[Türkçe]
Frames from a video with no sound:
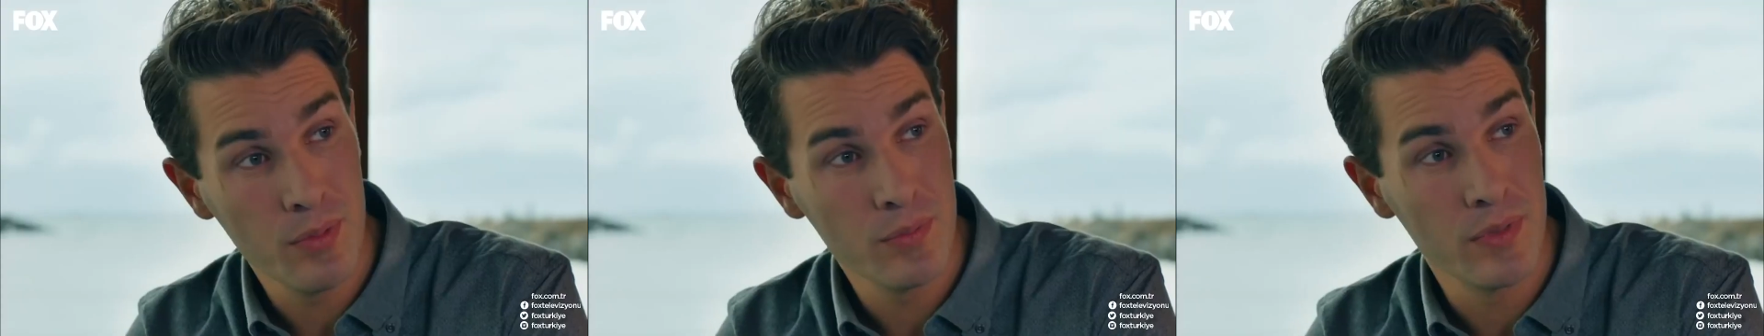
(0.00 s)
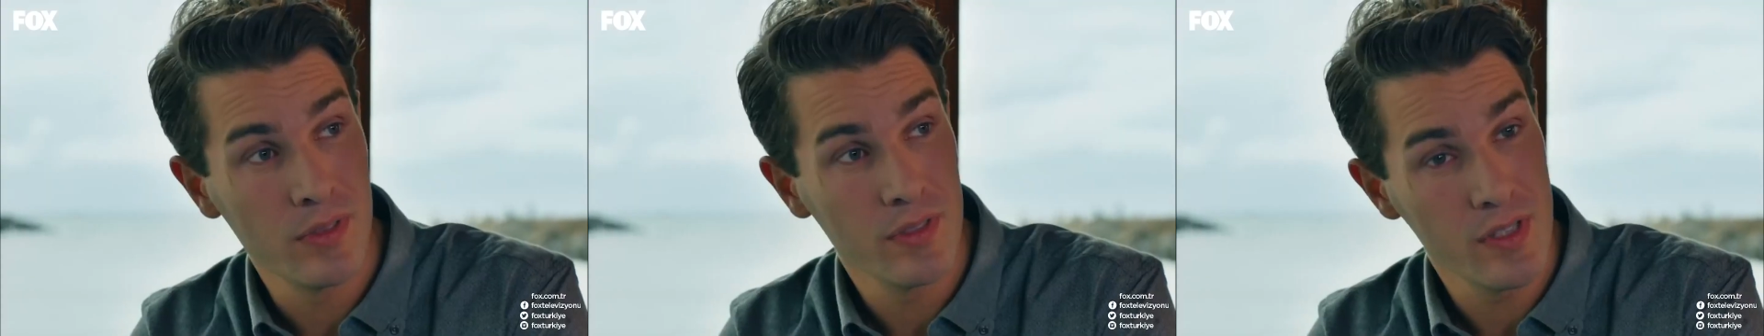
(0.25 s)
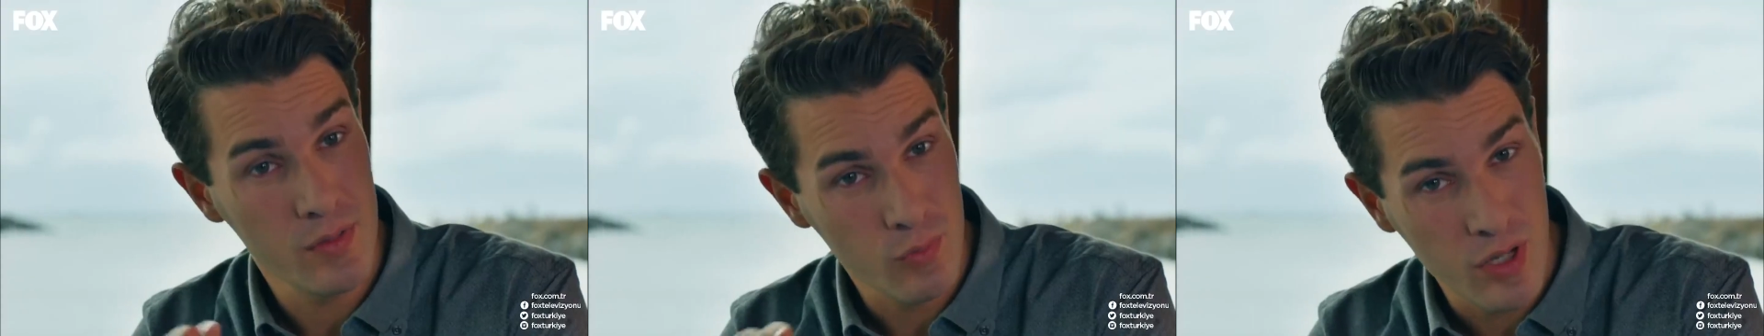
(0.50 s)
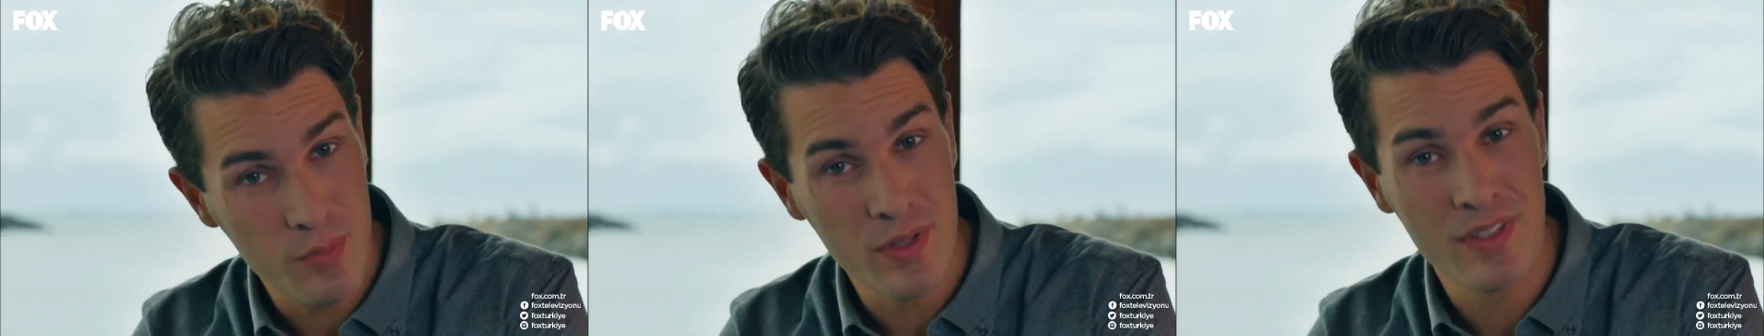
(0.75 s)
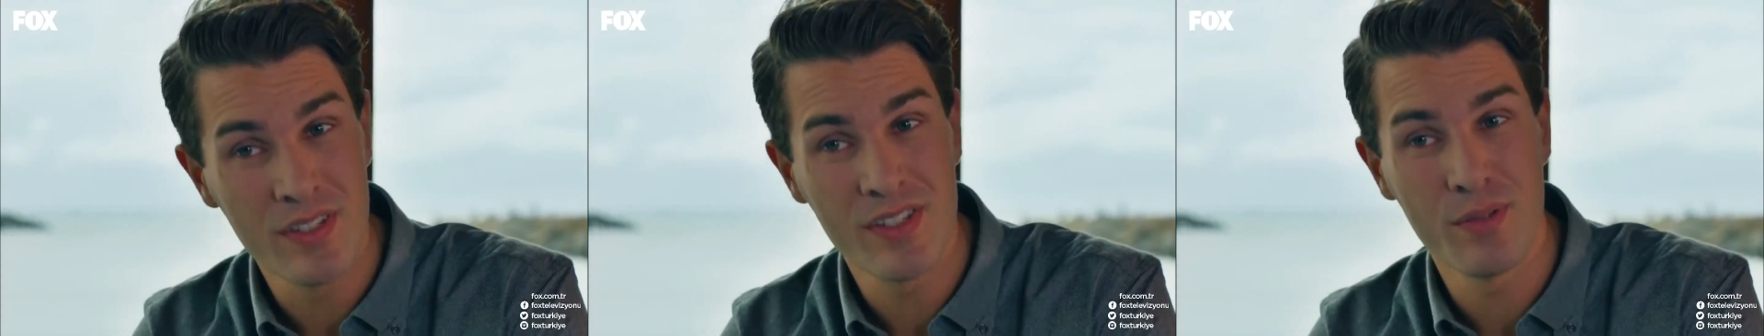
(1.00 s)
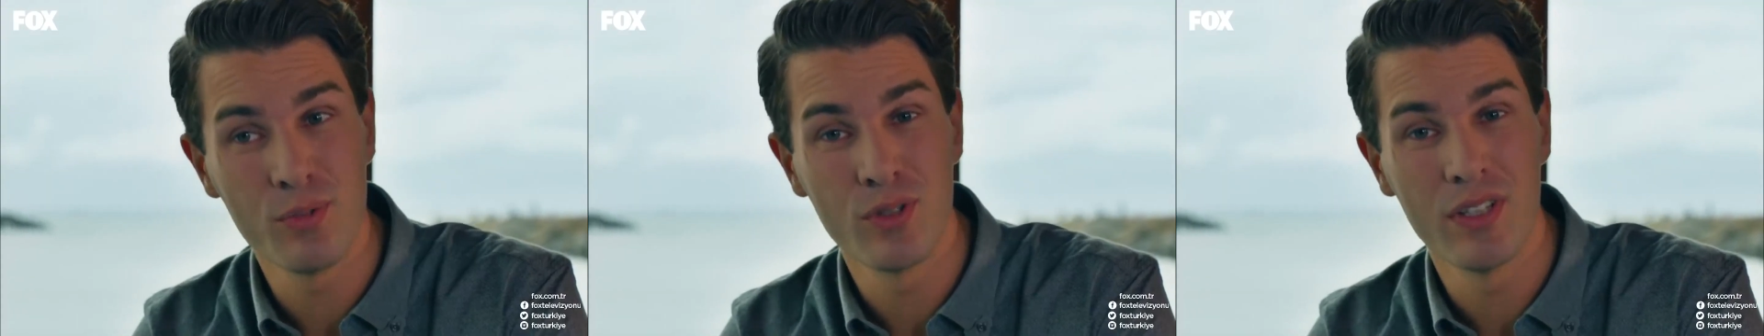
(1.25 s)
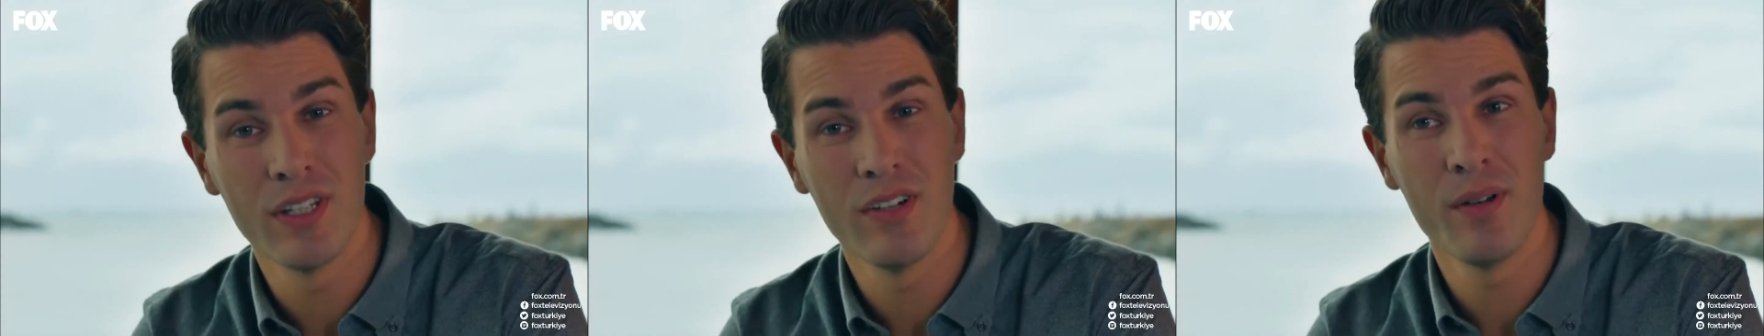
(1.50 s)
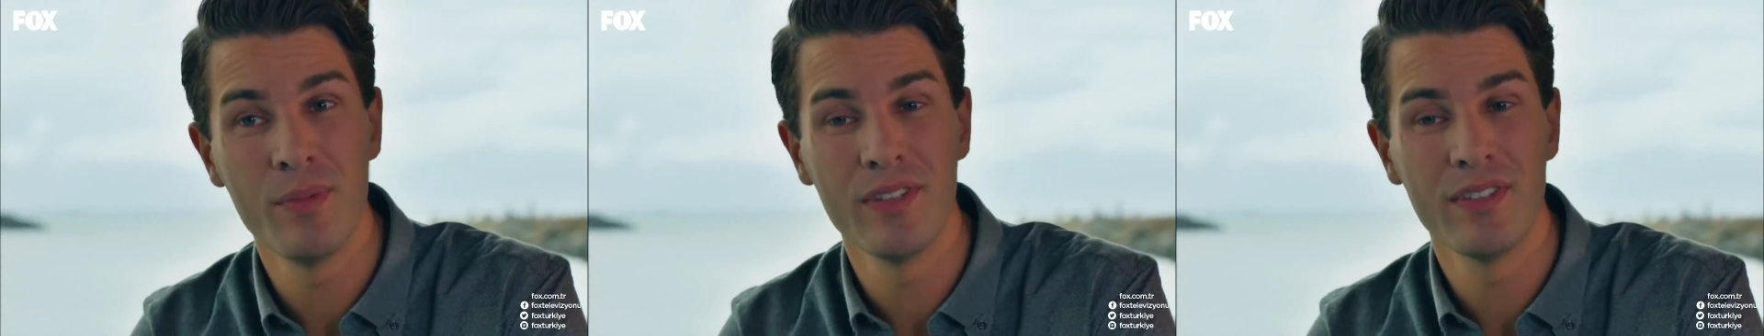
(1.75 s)
Tamam mı? Siz muhabbetinize burada
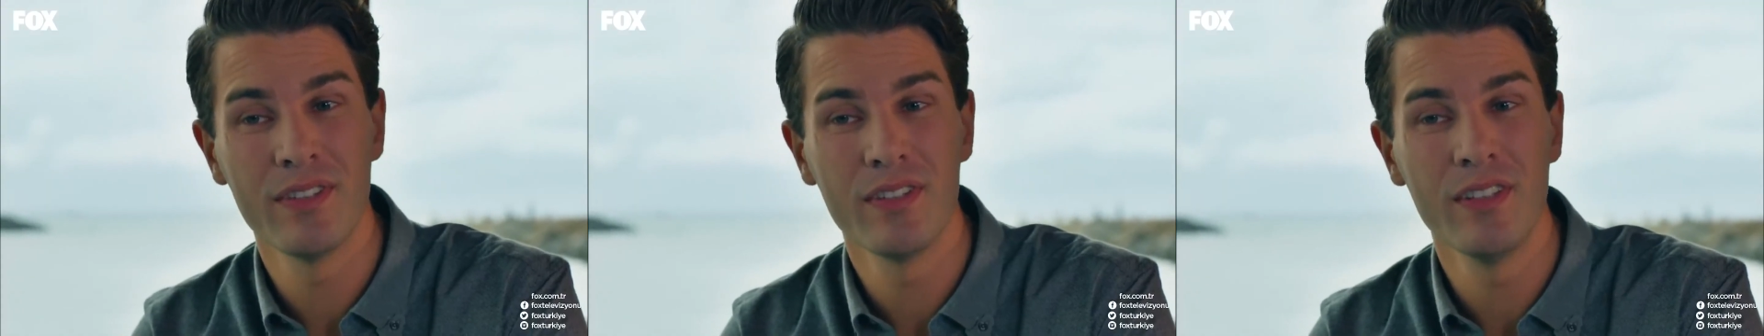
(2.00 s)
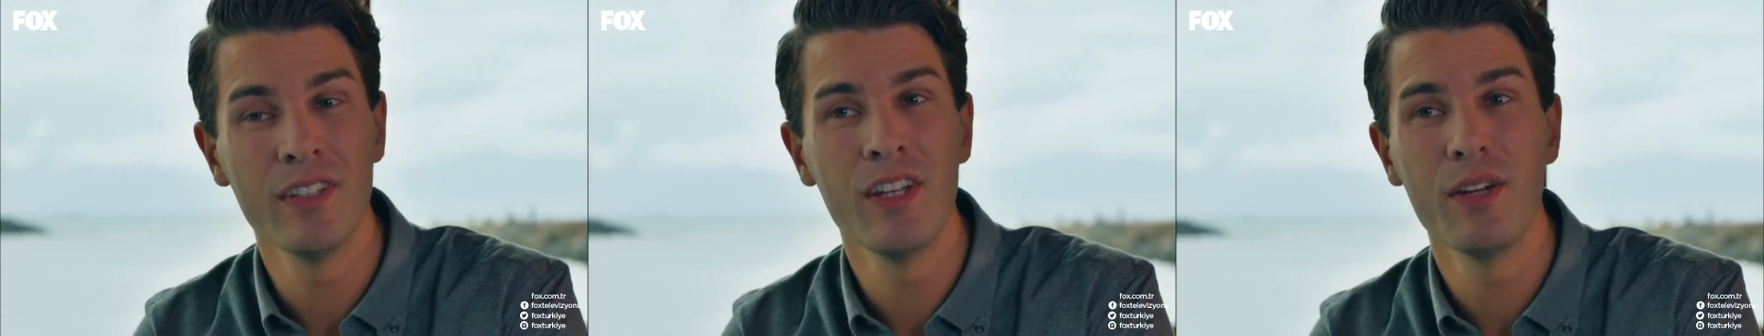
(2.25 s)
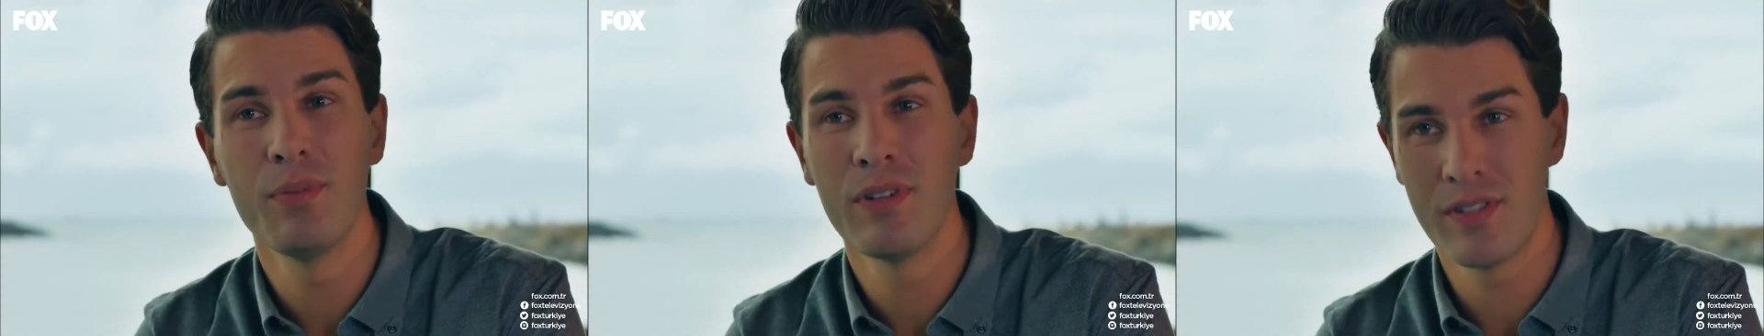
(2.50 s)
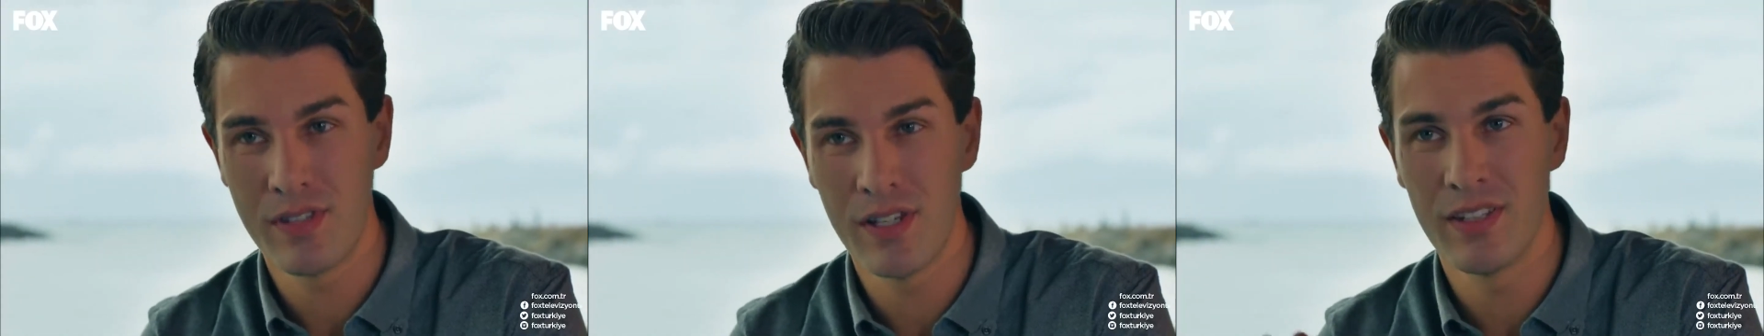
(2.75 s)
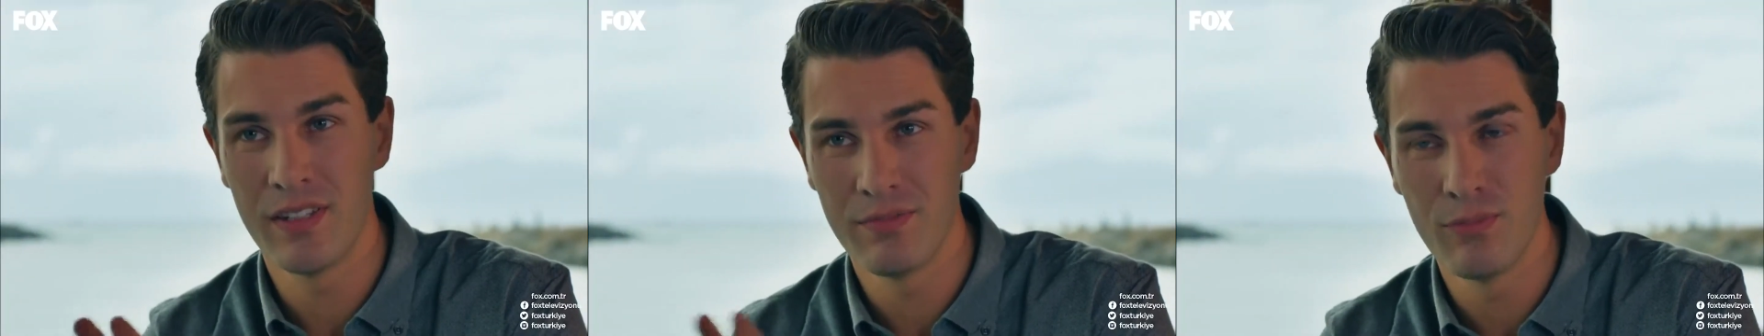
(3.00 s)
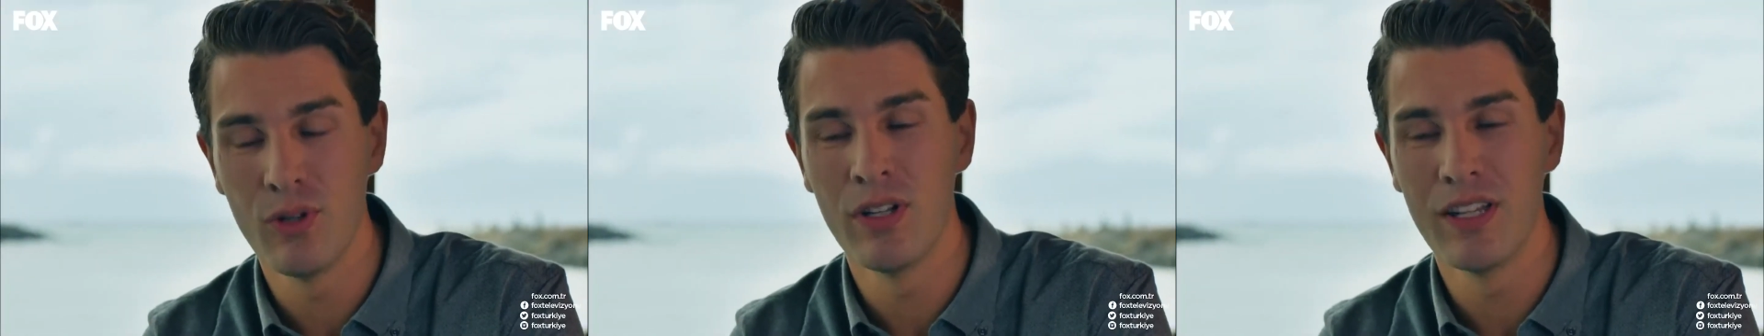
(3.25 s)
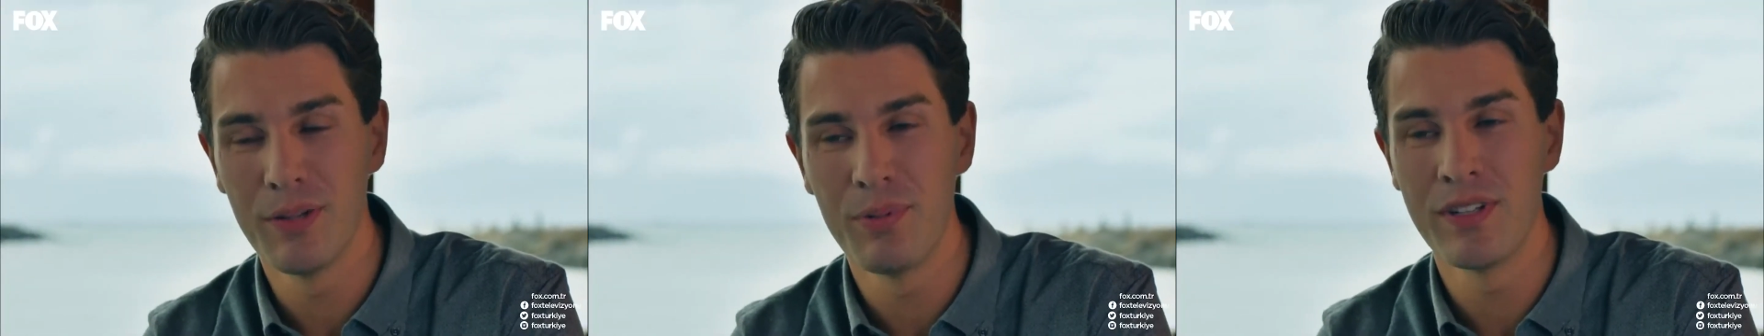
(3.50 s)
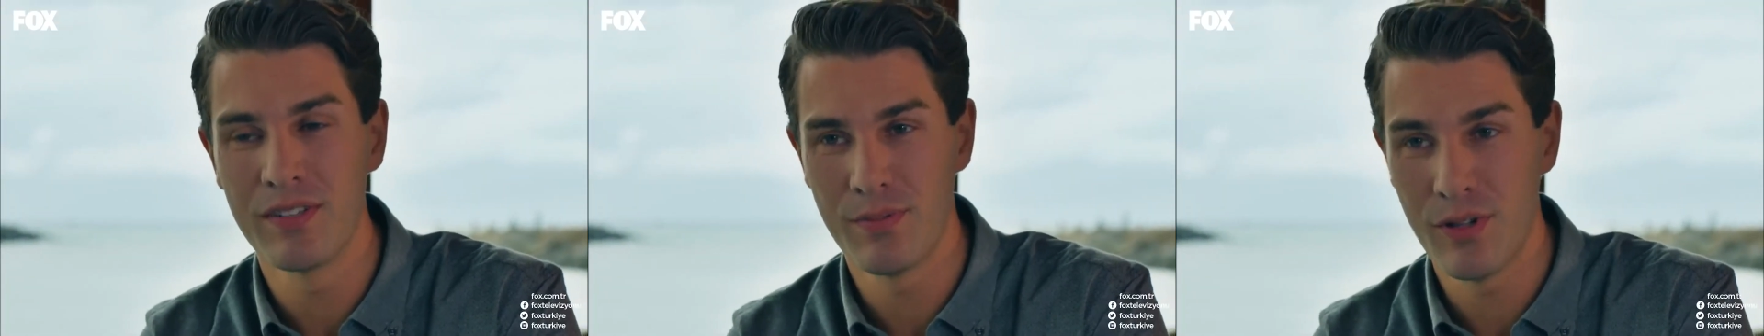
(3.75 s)
devam edin. Yine yaparız zaten. Böyle
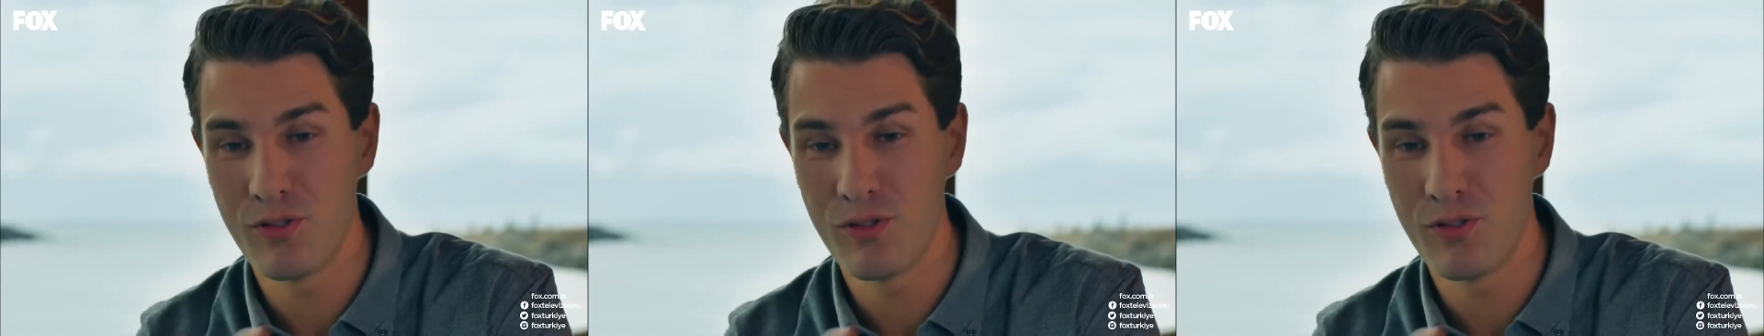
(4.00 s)
yaparız.